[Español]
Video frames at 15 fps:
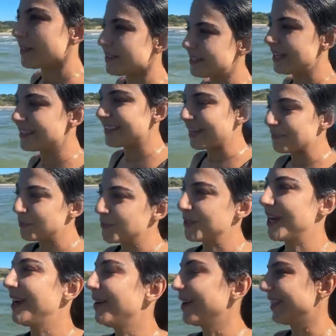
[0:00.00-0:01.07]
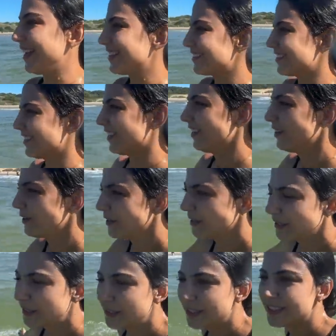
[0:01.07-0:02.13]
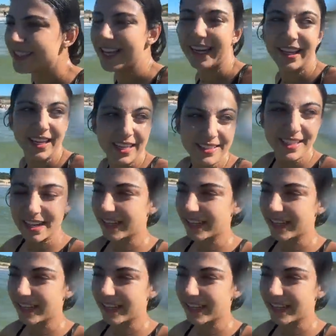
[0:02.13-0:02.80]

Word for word: Sí, está hermosa, la verdad, sí. Está rica, está